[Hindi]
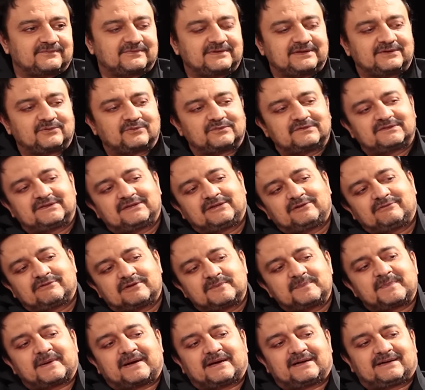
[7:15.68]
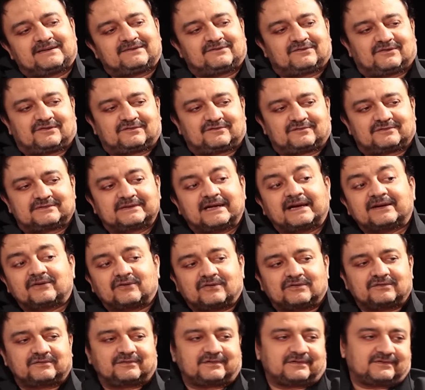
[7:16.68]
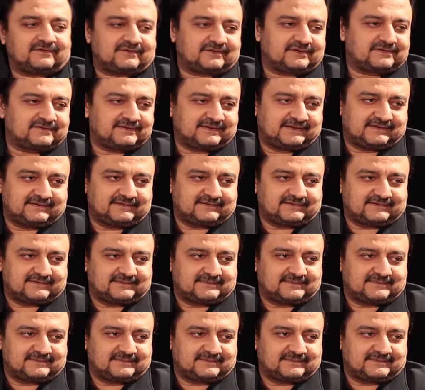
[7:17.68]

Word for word: We don't see you at parties also. That also has not changed.